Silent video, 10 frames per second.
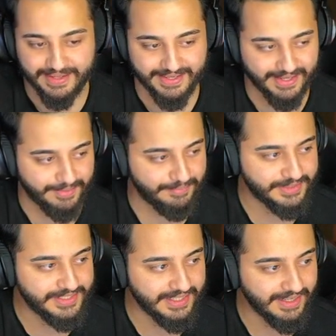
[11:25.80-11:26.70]
ha ne
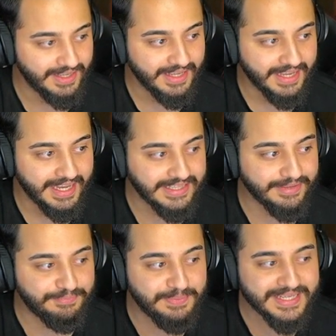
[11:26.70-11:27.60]
yapmış diye.
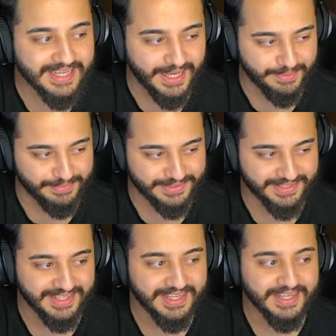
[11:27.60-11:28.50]
Hedef bir kaymış.
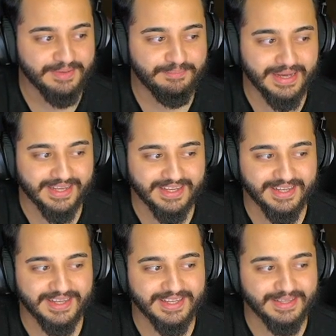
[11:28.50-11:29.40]
Şey, bak,
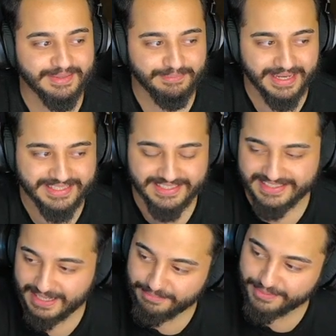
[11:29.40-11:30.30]
bak şimdi
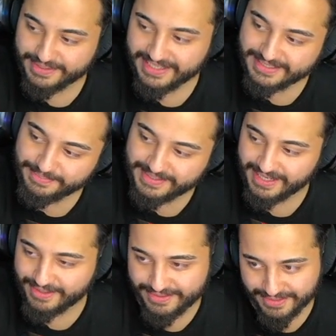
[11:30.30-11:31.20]
sen bugün nasıl bir
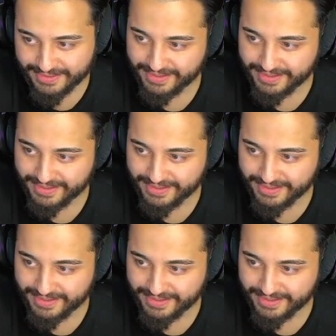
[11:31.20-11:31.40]
kay alıyorsun